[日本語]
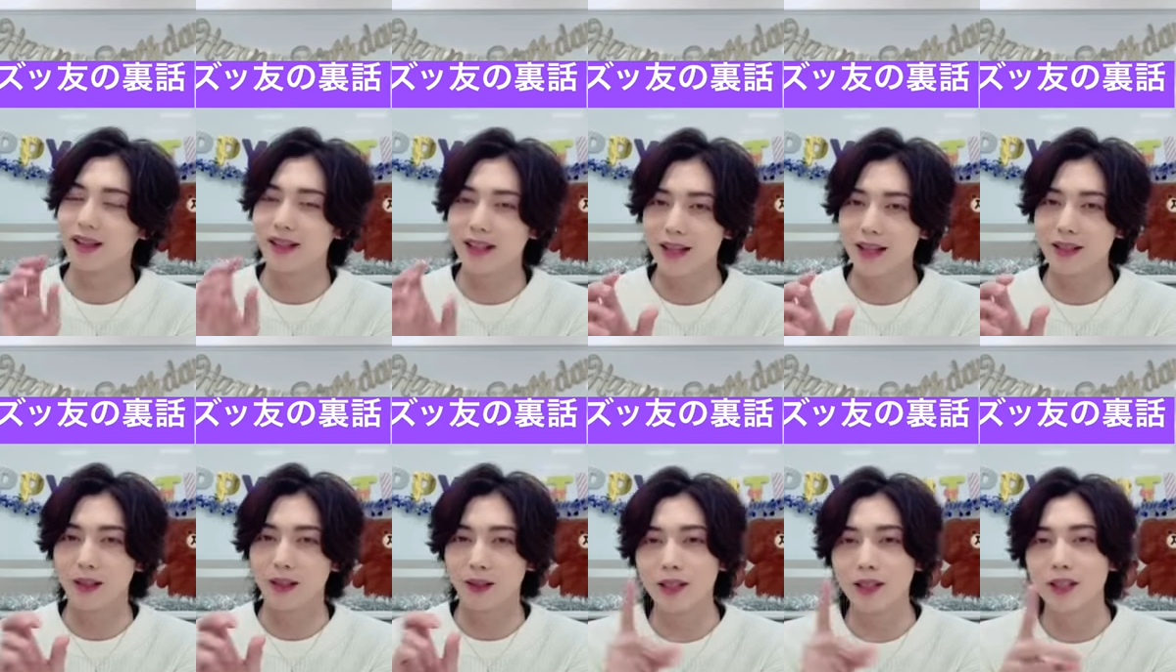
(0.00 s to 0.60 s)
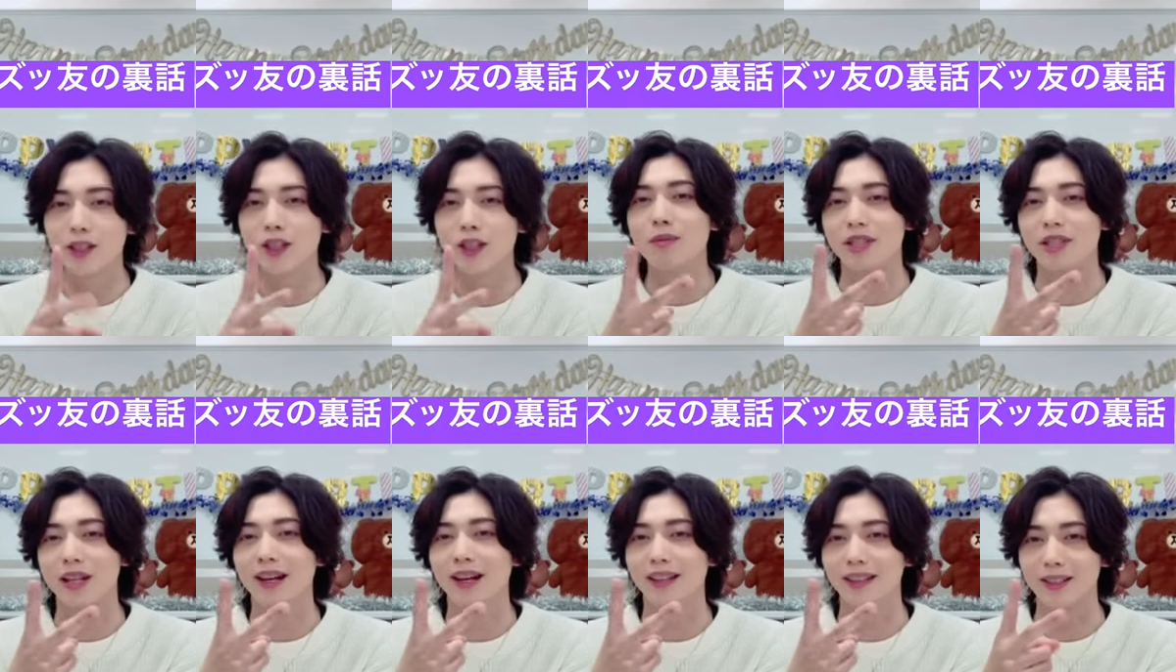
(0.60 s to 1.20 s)
団って2チーム
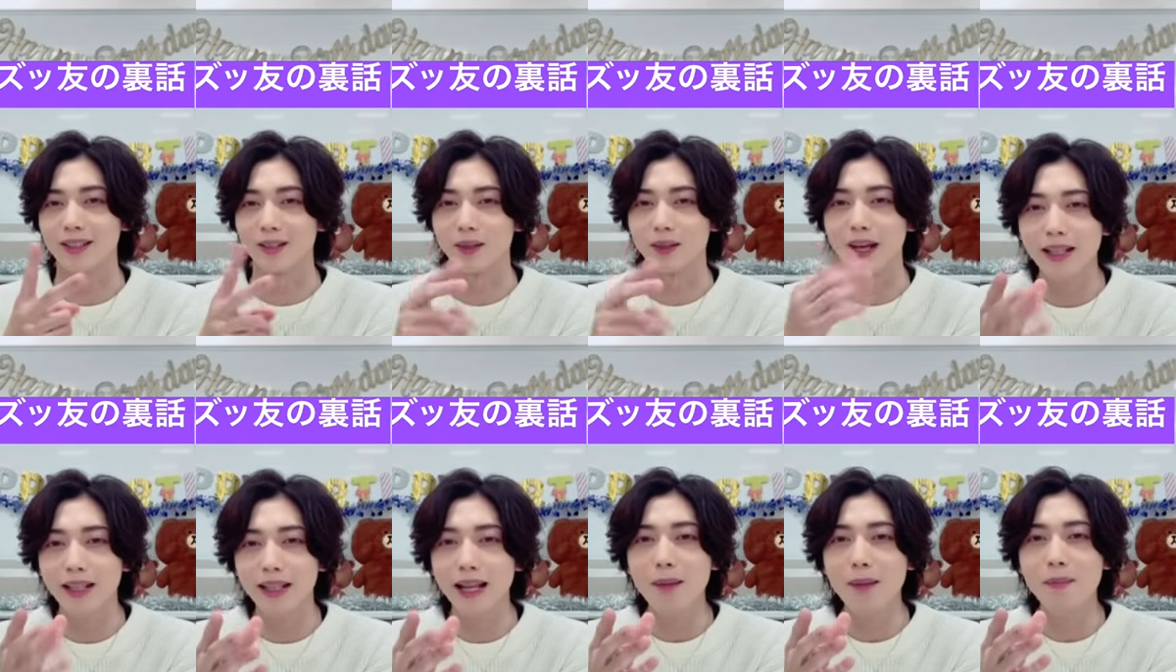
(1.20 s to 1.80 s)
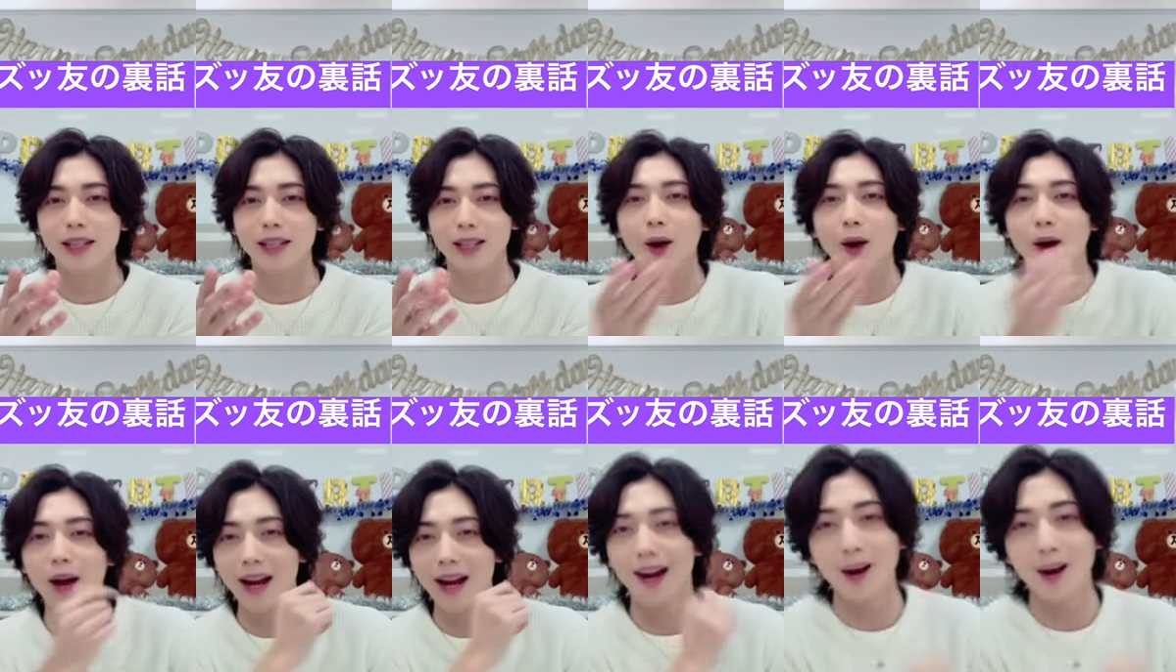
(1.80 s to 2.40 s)
しかなかったんですよ。劇団まで
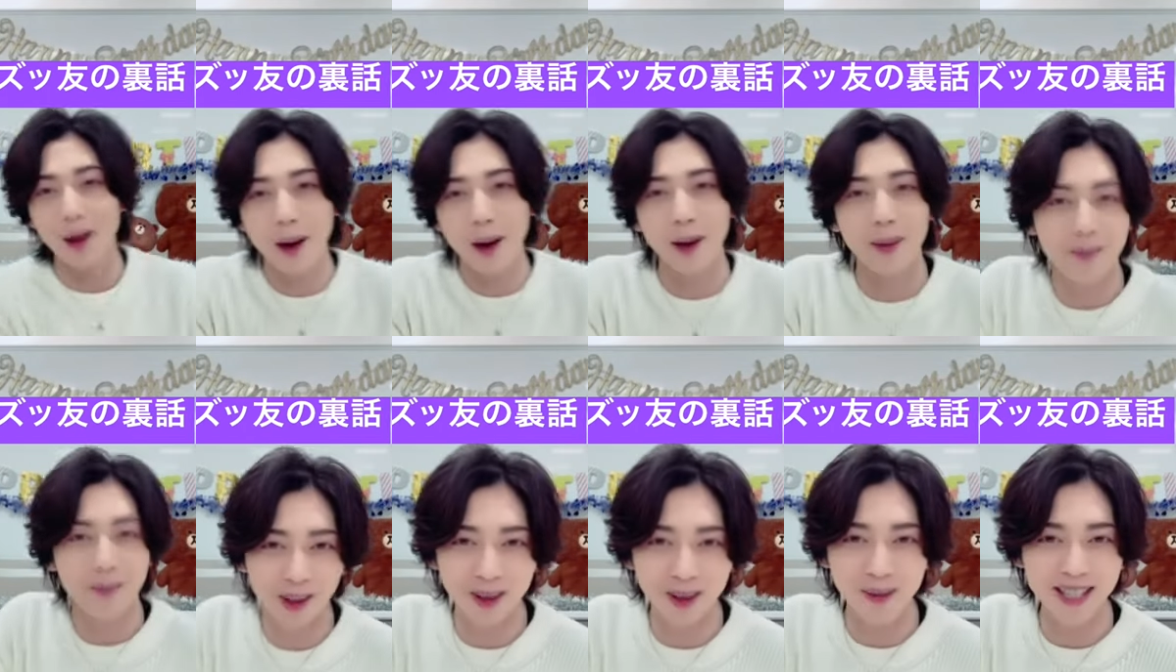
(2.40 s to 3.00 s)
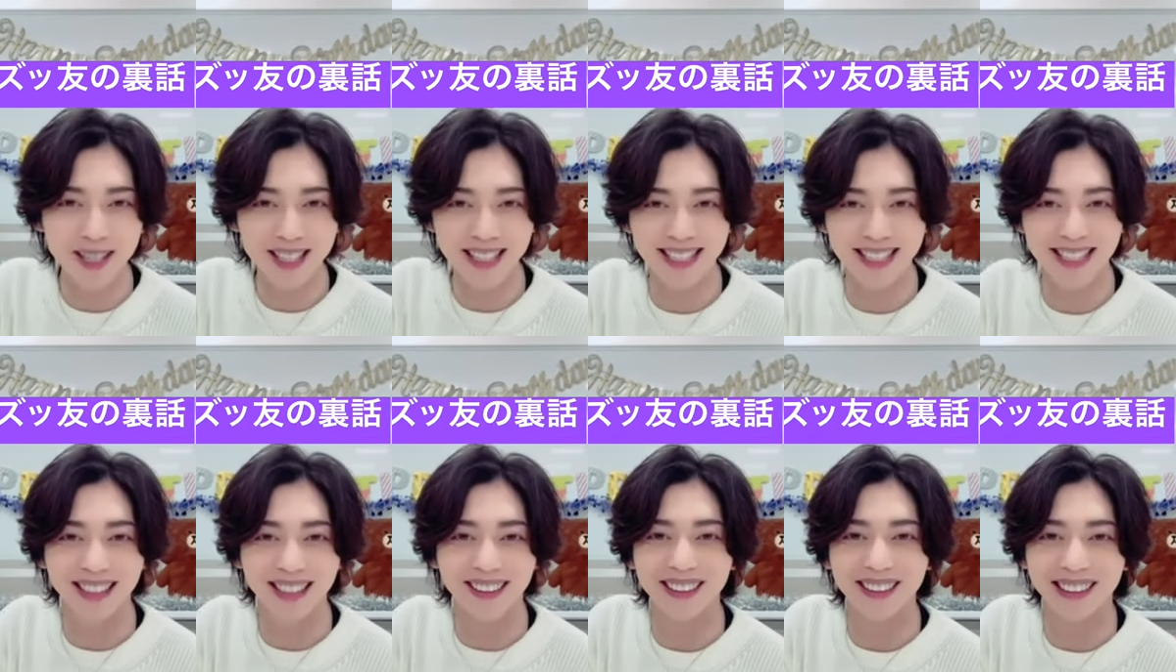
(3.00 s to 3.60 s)
行ったあれこれもしかし
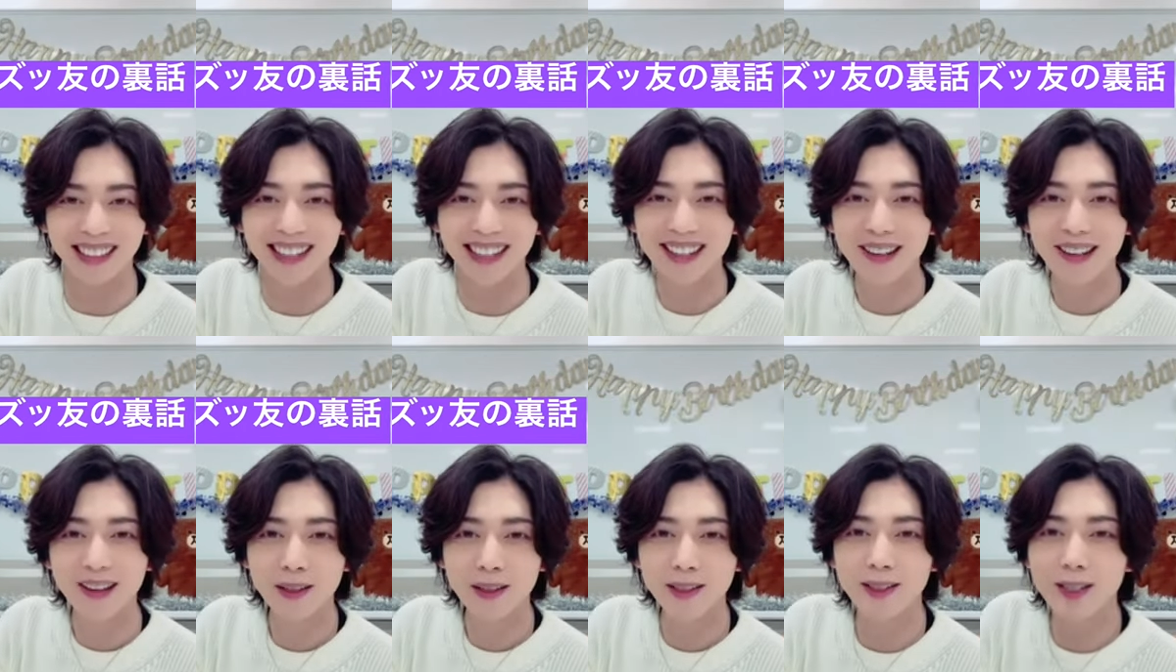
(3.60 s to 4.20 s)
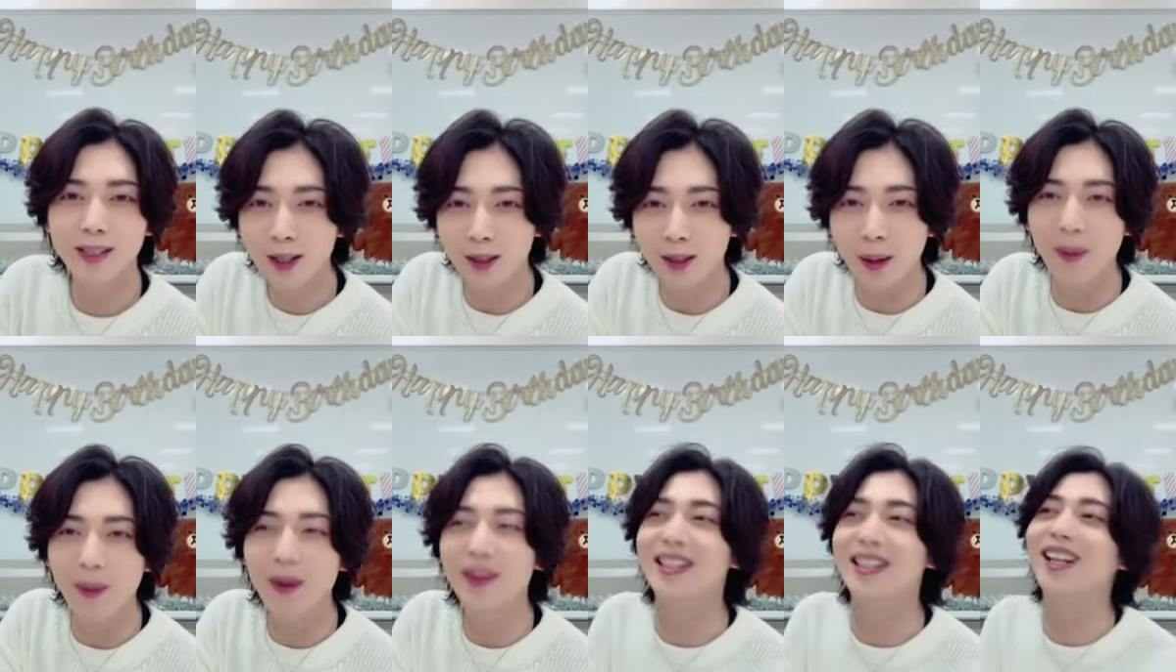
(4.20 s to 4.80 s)
てと思って、ずっと
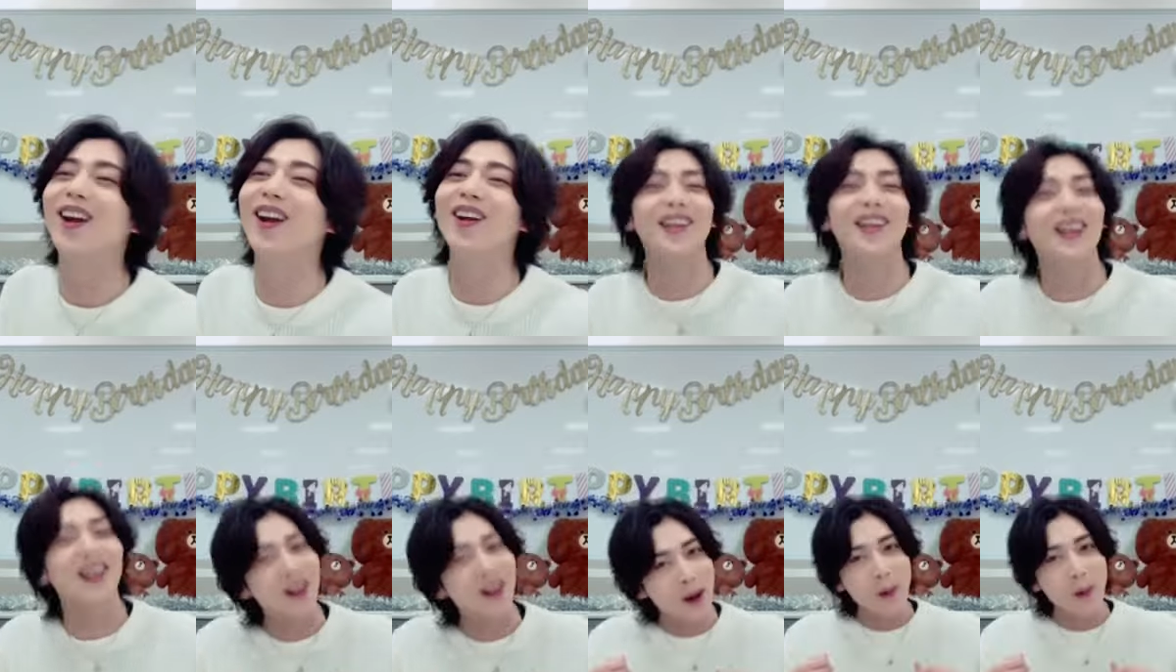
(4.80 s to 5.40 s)
思ってた時に、